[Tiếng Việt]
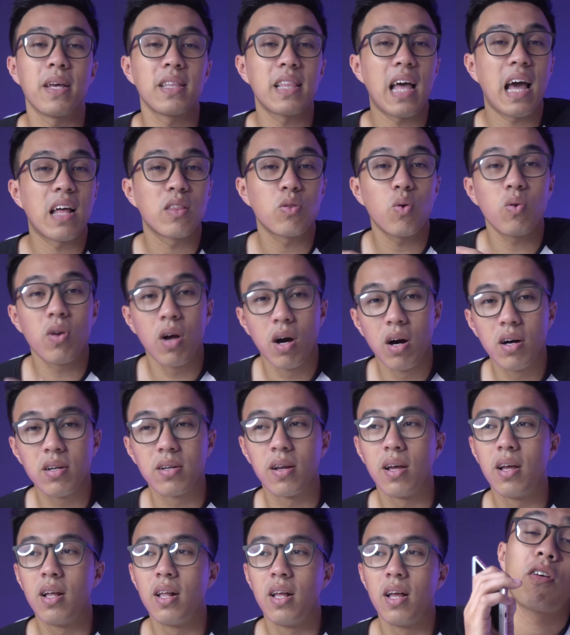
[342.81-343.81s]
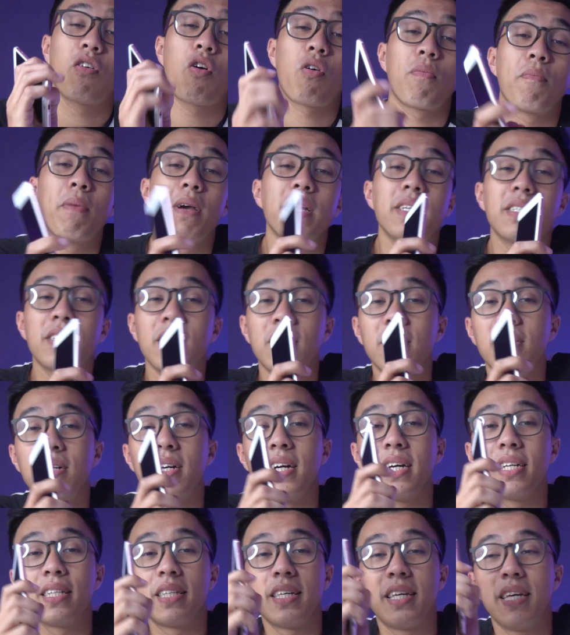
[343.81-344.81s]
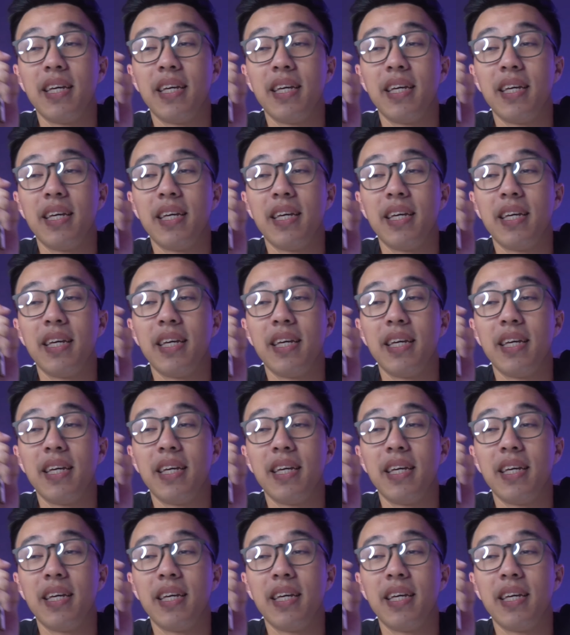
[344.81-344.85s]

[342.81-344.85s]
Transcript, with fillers: beta tốt hơn còn bây giờ ấy,